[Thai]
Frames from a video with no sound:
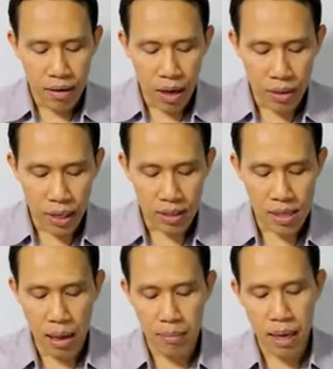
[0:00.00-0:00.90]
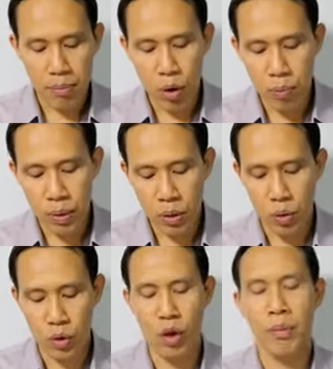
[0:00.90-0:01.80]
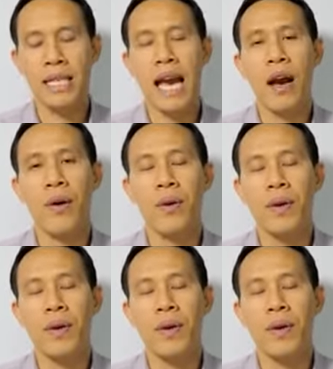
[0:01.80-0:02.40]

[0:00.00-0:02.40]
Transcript: เรายังสามารถพบพระคุณของพระเจ้า